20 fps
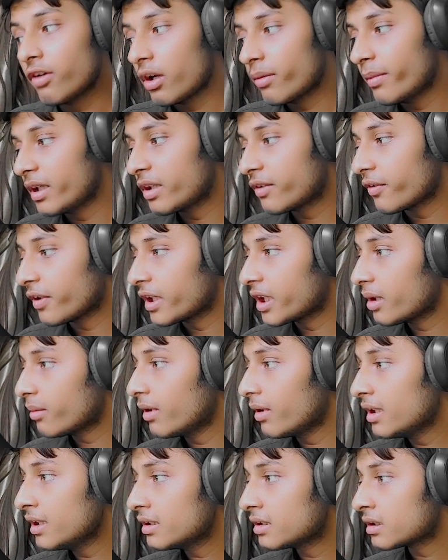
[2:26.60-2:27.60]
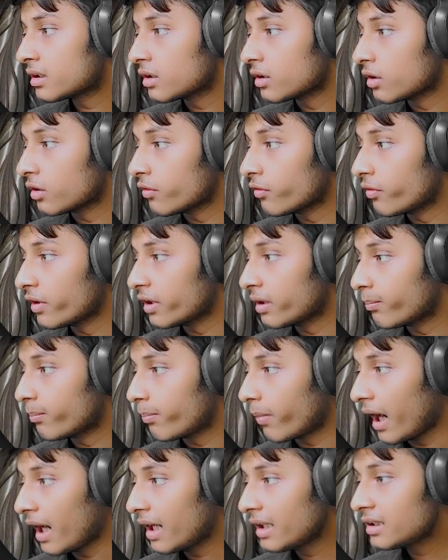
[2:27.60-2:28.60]
एनवायरमेंट वेरिएबल्स फिर
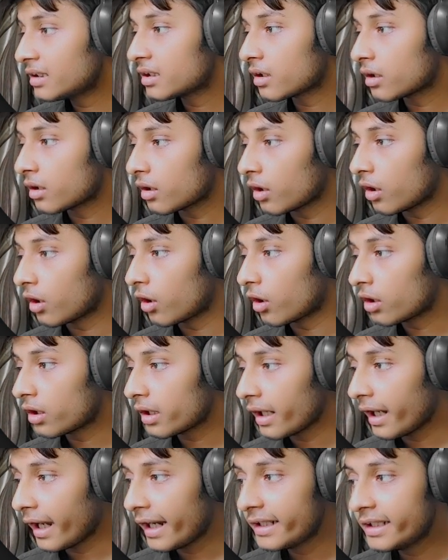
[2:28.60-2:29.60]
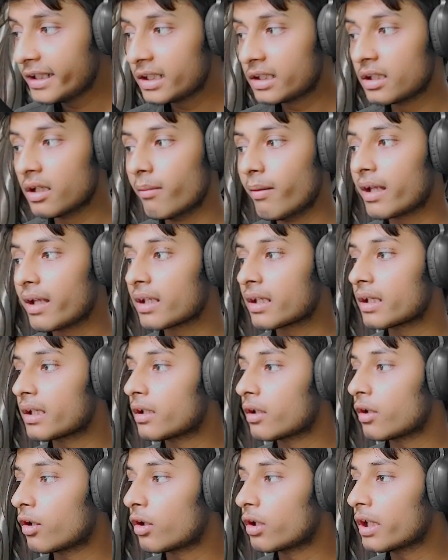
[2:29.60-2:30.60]
पाथ और एडिट
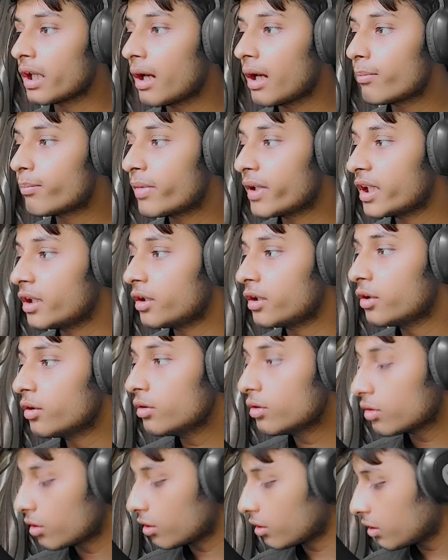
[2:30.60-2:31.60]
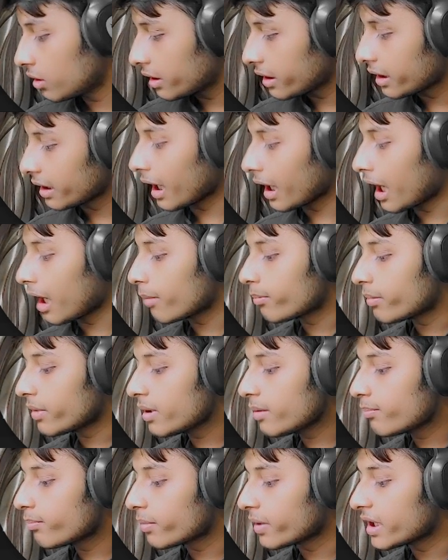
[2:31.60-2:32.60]
दबाएंगे और यहाँ पे न्यू हम यहाँ
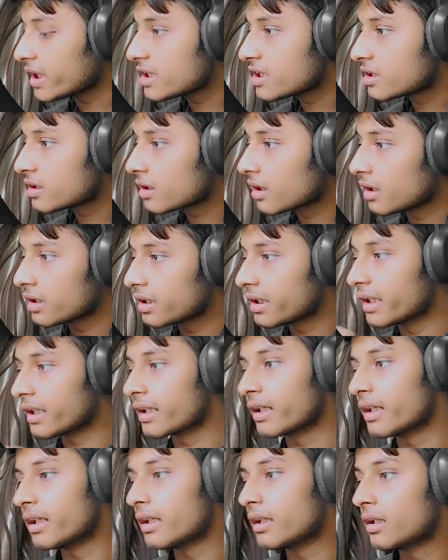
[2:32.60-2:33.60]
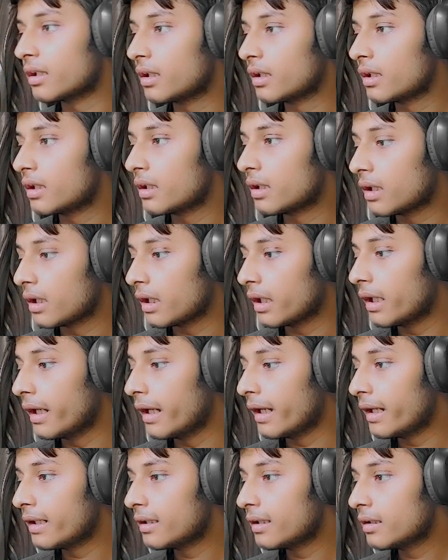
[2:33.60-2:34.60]
पे पेस्ट कर देंगे
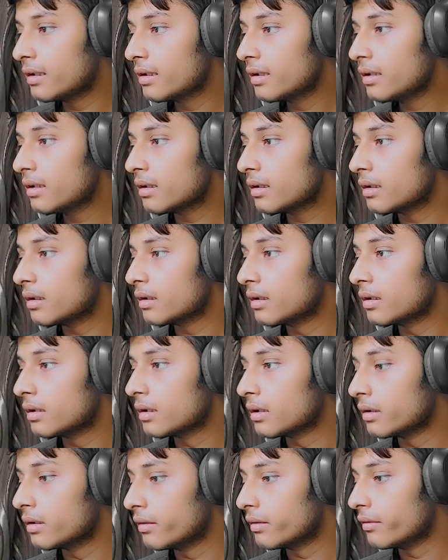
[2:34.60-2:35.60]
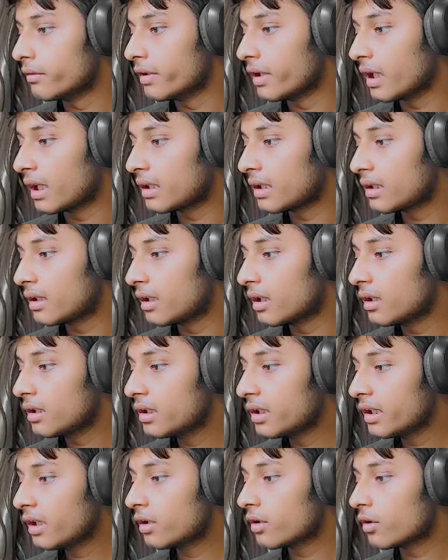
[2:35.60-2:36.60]
एंड
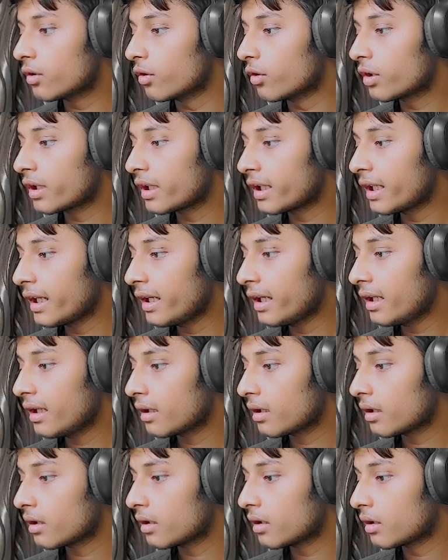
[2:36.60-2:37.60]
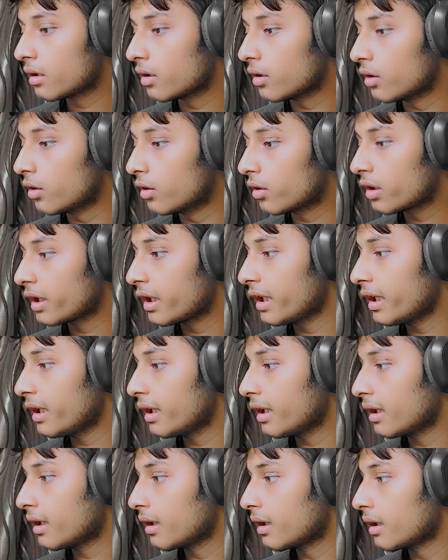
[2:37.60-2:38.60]
डन हियर ओके ओके
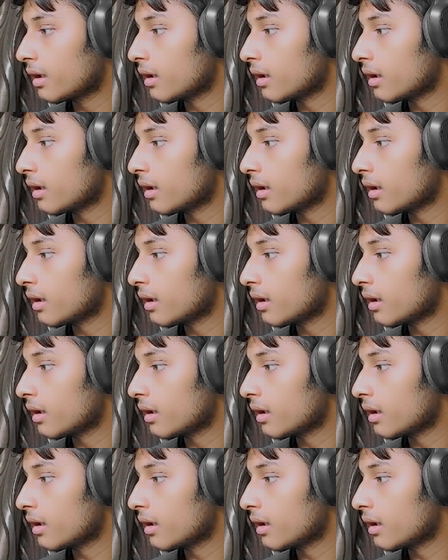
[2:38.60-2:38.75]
